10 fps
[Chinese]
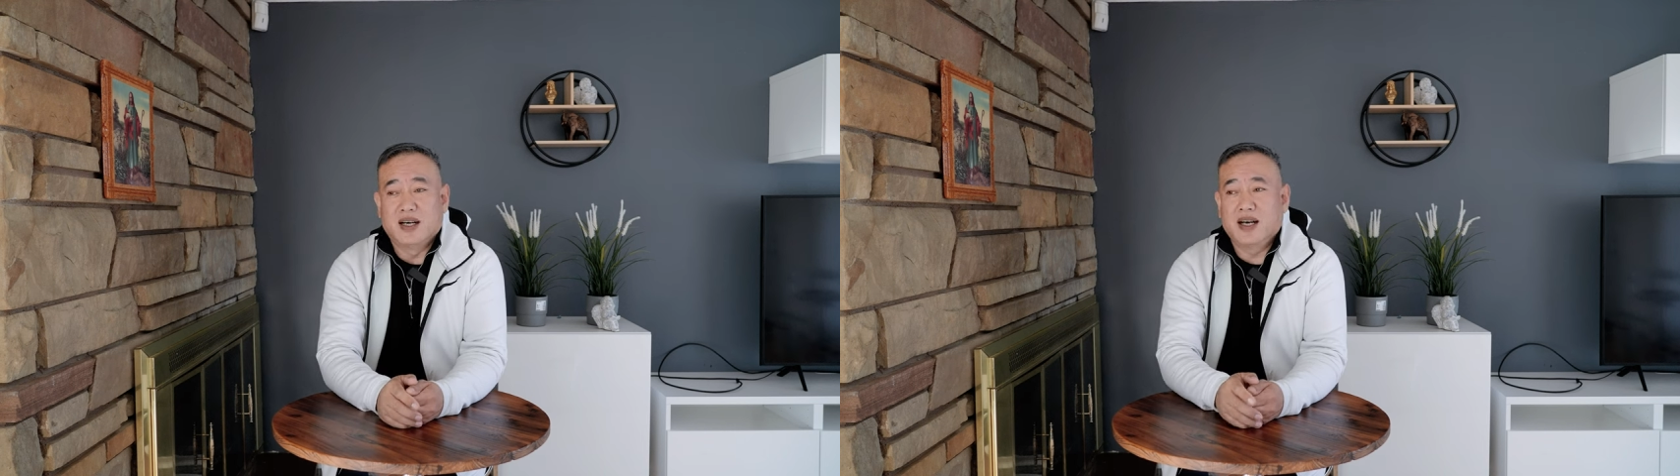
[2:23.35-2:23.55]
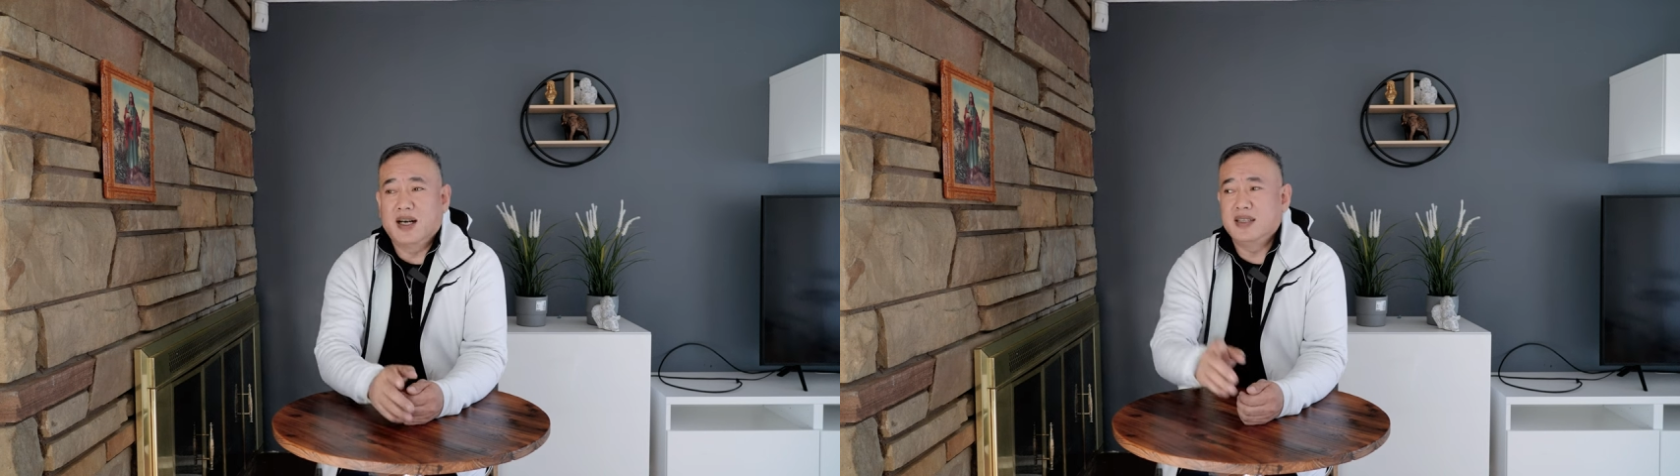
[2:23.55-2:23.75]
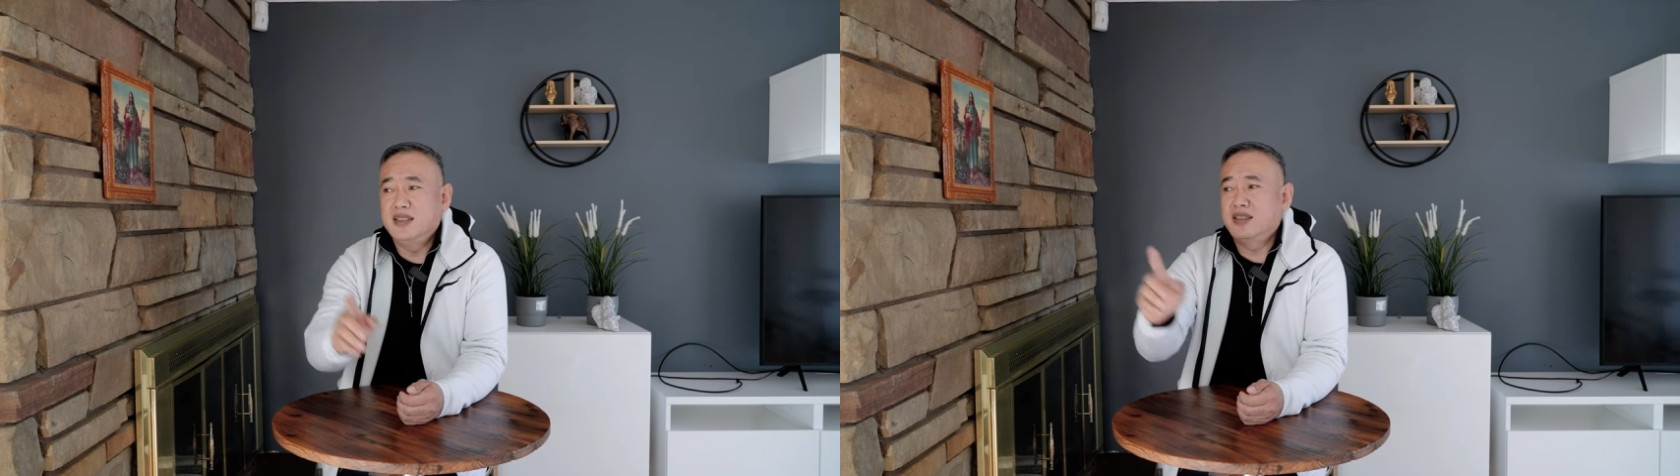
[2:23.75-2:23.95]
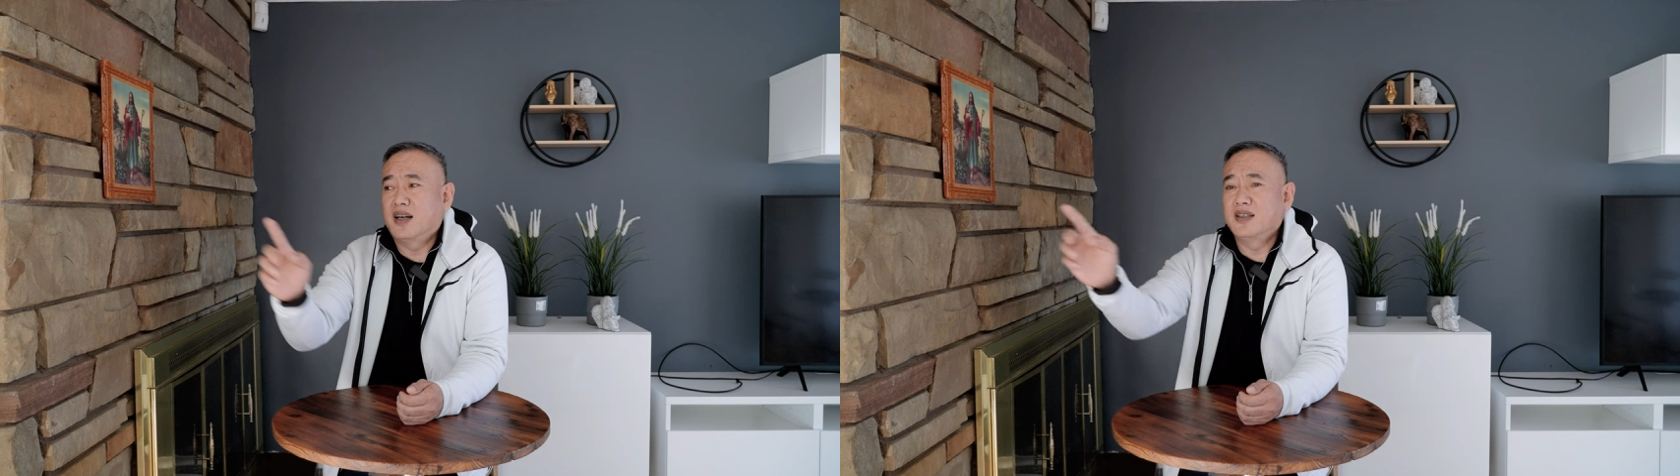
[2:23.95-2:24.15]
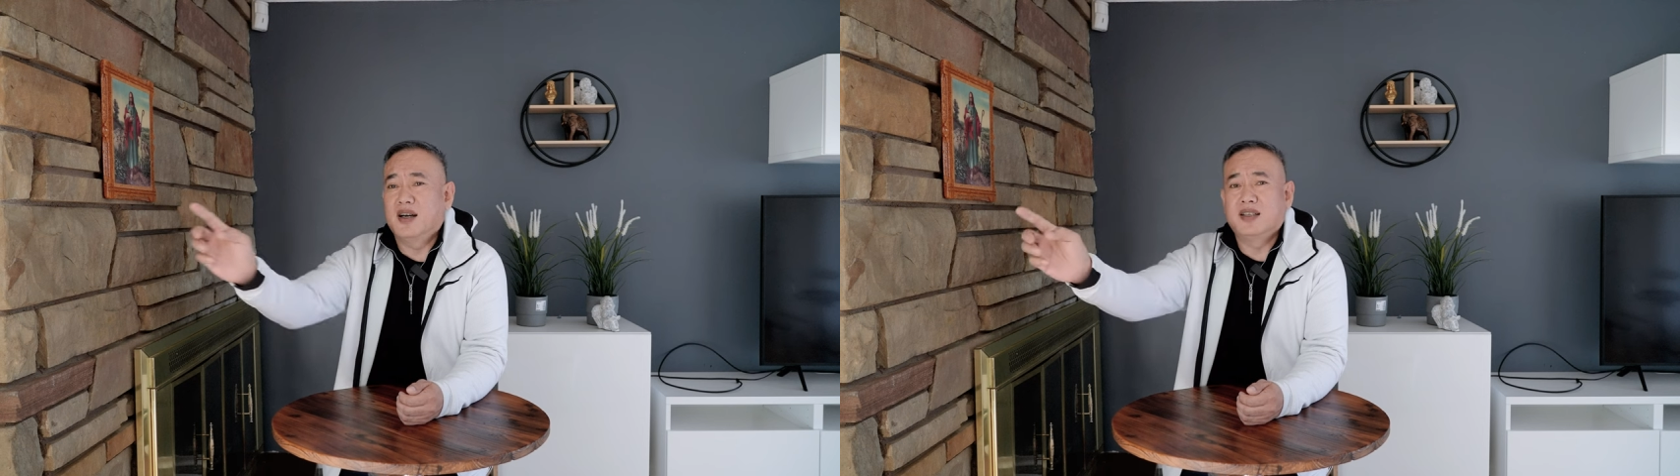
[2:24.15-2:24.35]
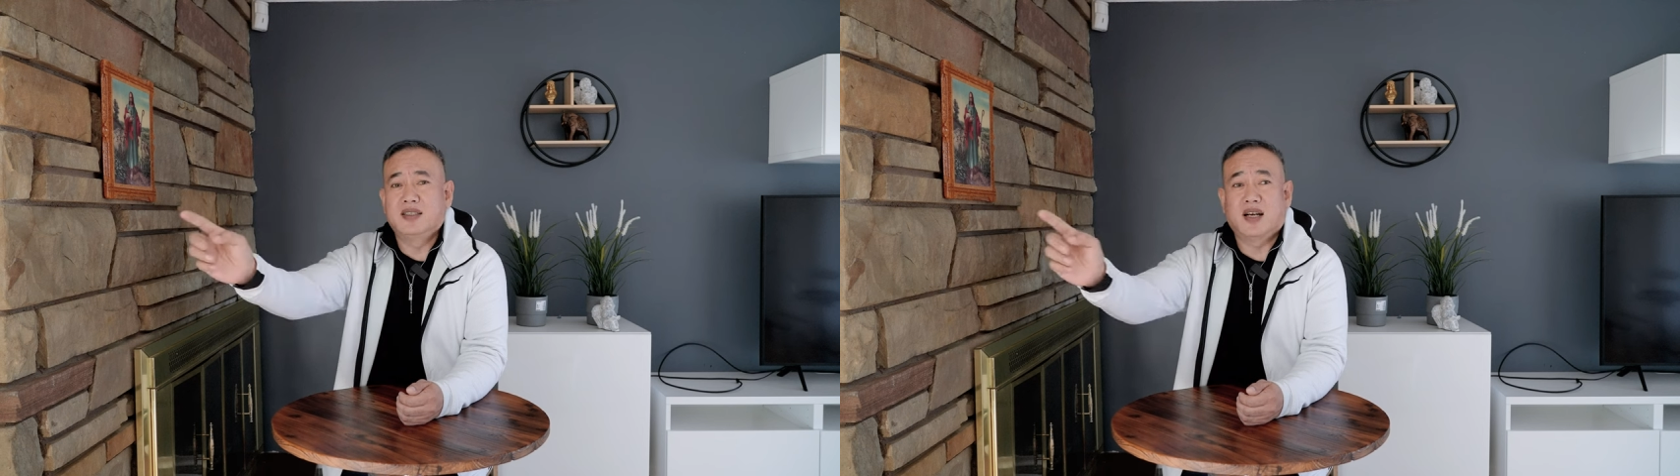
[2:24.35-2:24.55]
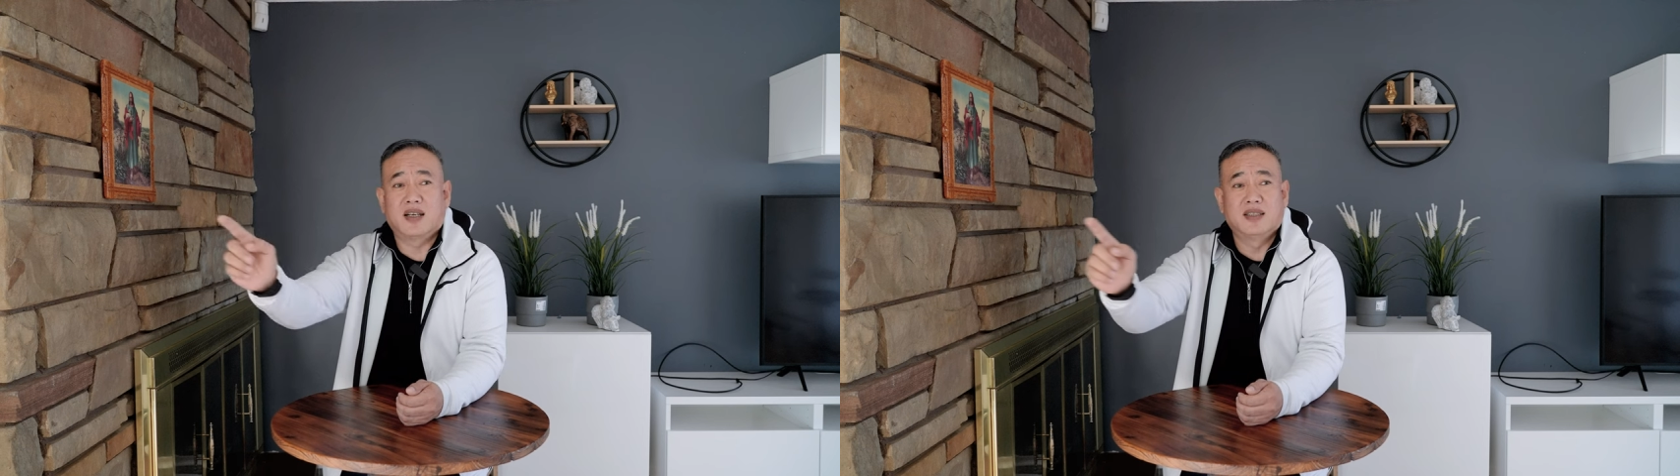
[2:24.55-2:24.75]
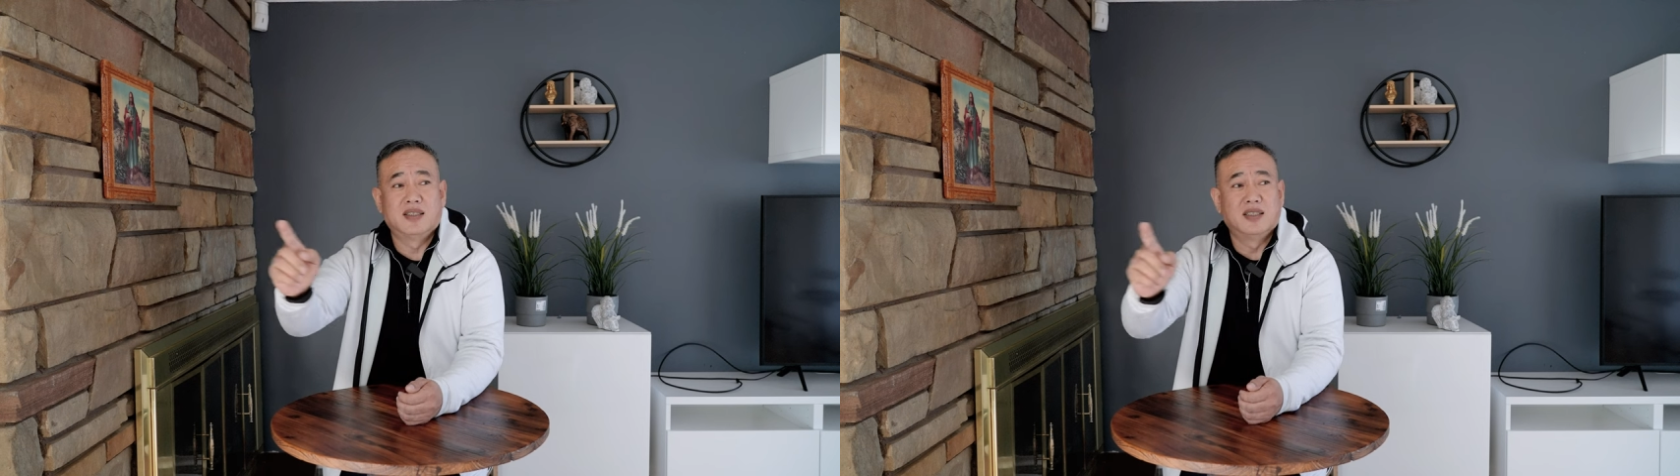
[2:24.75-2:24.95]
啊，你想象一下，